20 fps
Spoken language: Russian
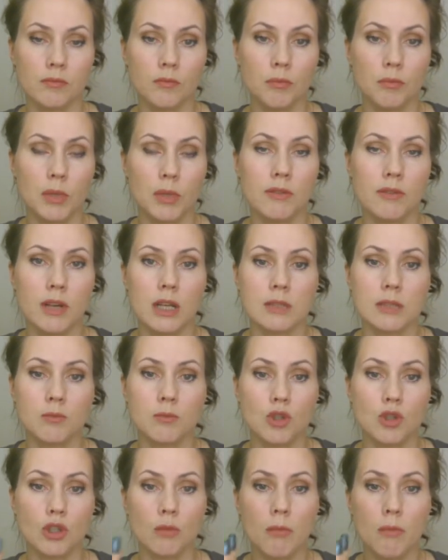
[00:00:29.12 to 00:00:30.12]
Первый раз
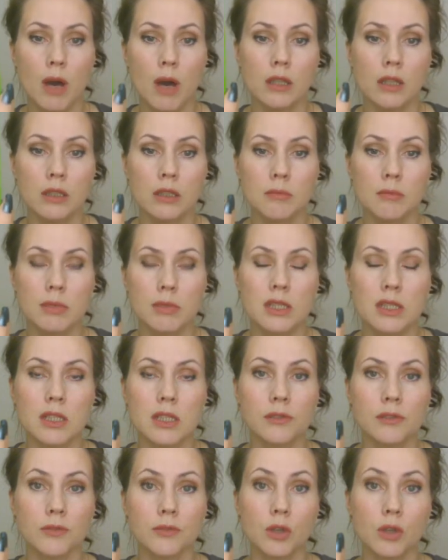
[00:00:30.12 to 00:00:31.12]
может мало
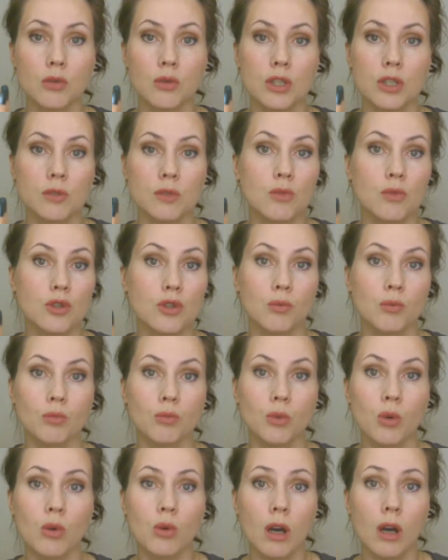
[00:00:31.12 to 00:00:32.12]
набрызгало, второй раз может
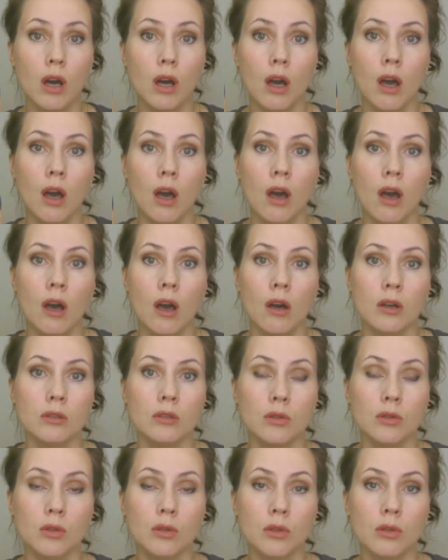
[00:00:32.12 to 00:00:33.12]
много,
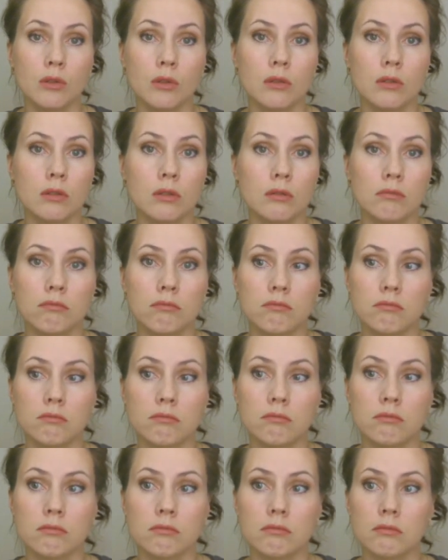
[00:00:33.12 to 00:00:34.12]
но
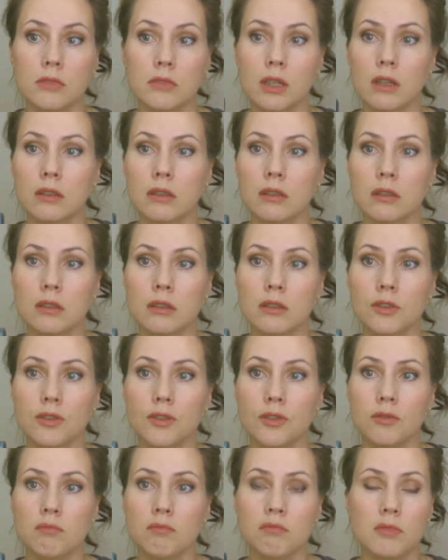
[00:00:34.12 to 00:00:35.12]
как-то
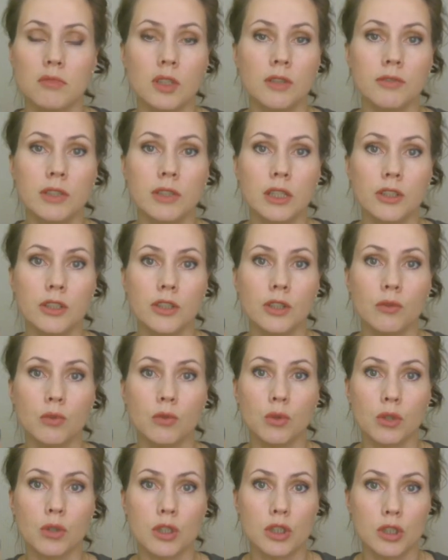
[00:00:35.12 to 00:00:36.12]
не выглядят
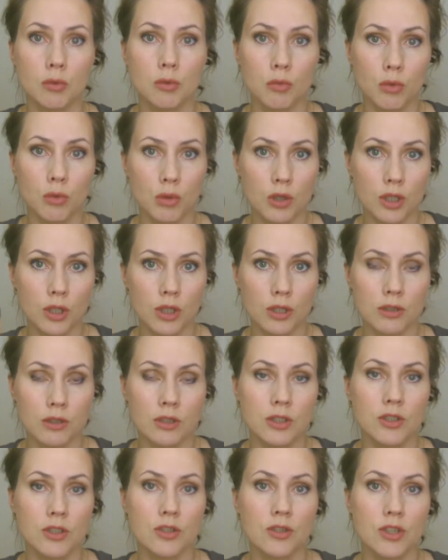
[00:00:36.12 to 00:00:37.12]
волосы более
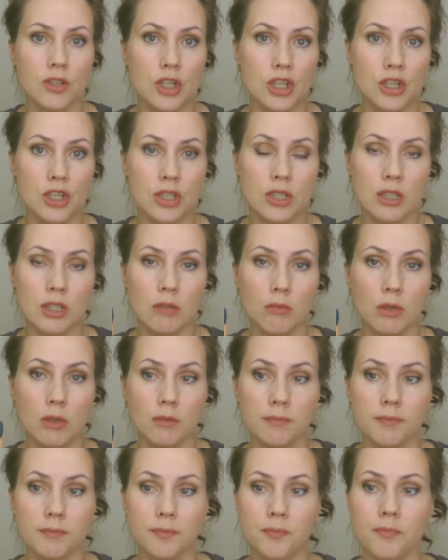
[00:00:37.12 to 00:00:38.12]
чистыми,
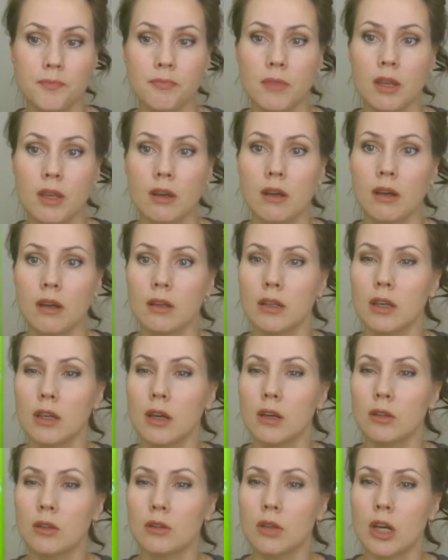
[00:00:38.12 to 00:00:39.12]
как
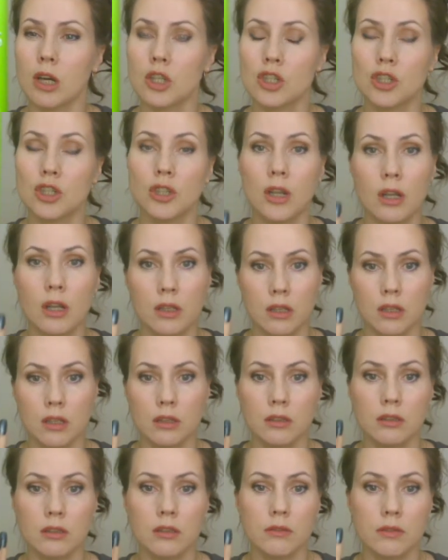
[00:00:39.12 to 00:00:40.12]
я ожидала
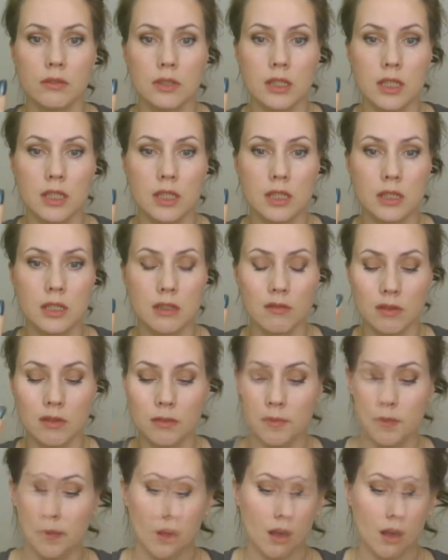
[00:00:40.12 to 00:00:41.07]
от этого средства.